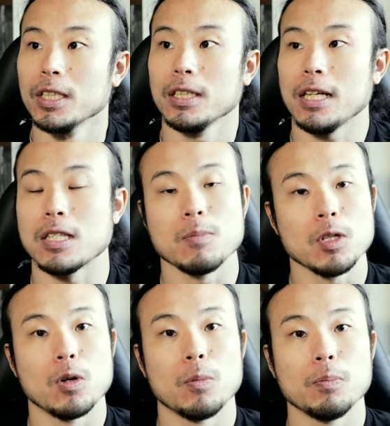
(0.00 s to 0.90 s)
辰巳
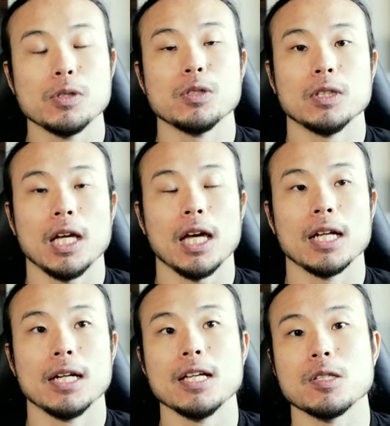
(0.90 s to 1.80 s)
のプール
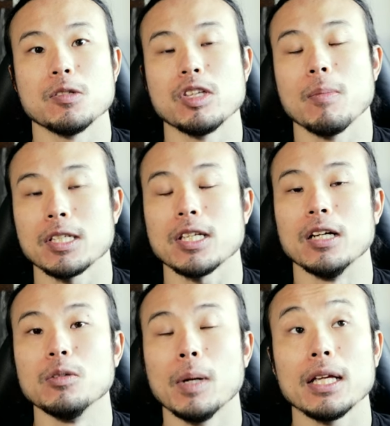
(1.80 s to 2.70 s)
でレースしてまし
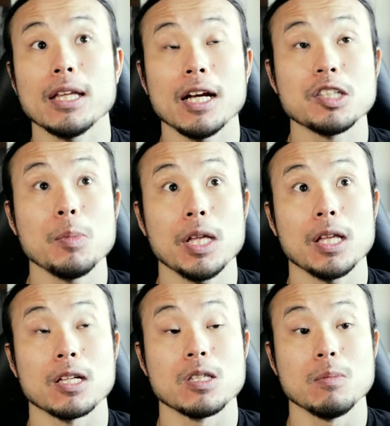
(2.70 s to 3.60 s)
た。生まれて初めて
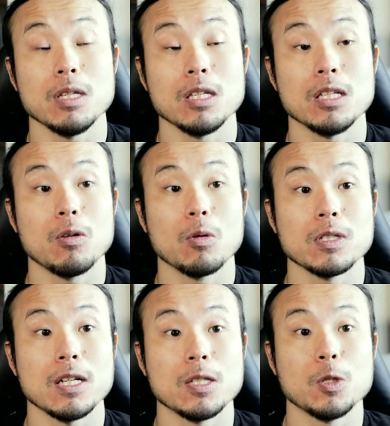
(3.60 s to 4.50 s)
辰巳国
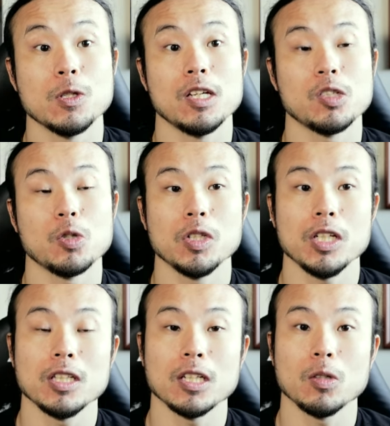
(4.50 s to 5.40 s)
際水泳場
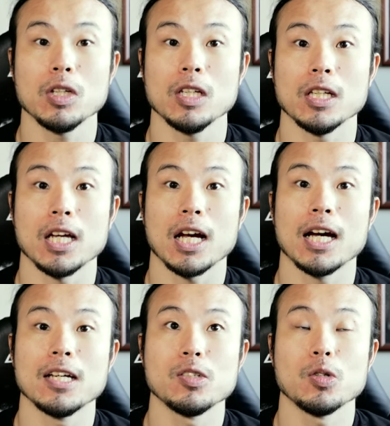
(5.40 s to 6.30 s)
に行った時にね、
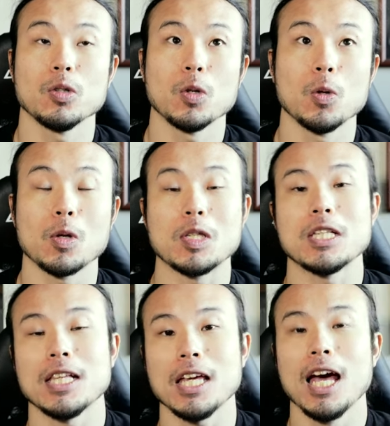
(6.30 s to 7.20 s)
会場の大き
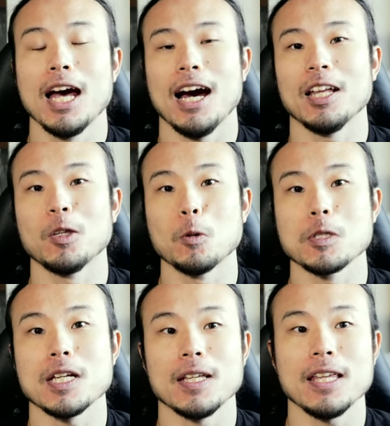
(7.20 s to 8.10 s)
さに圧倒
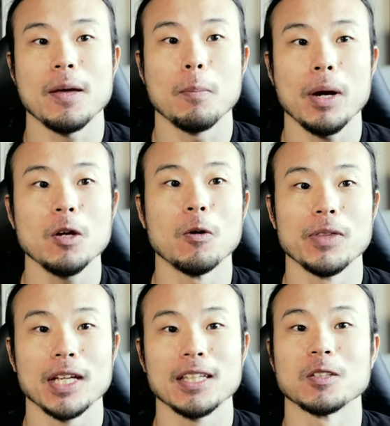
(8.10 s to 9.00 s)
されて迷子
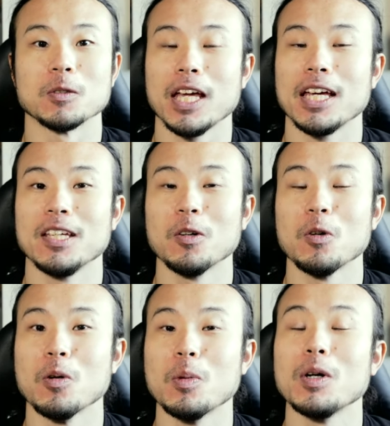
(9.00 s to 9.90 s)
になったのをね、よ
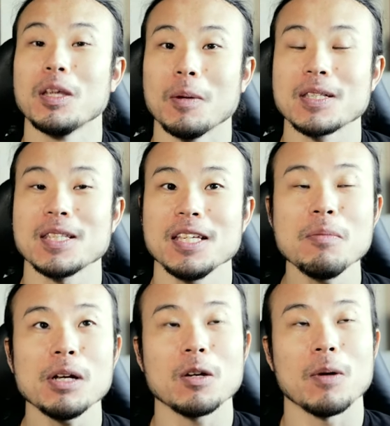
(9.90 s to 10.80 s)
く覚えてます。
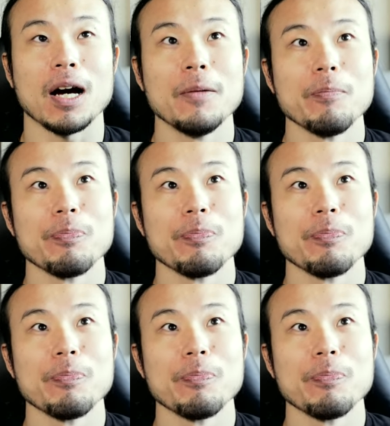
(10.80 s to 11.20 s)
今では、